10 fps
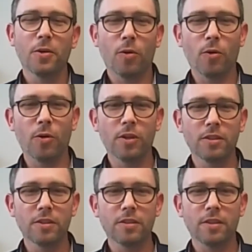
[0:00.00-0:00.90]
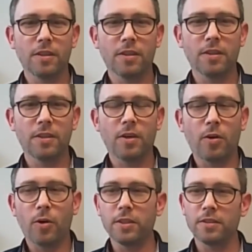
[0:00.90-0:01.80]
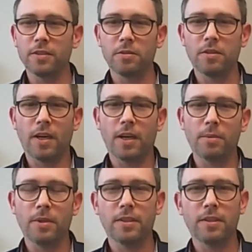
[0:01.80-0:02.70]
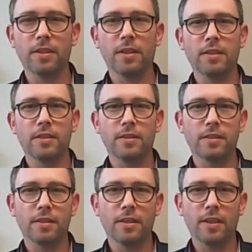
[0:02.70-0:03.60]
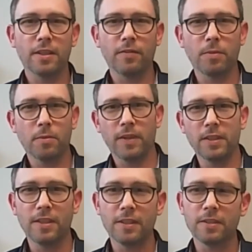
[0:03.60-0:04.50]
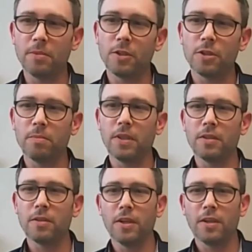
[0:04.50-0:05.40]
Und äh, heute arbeite ich als äh, Leiter von Qualitätsmanagement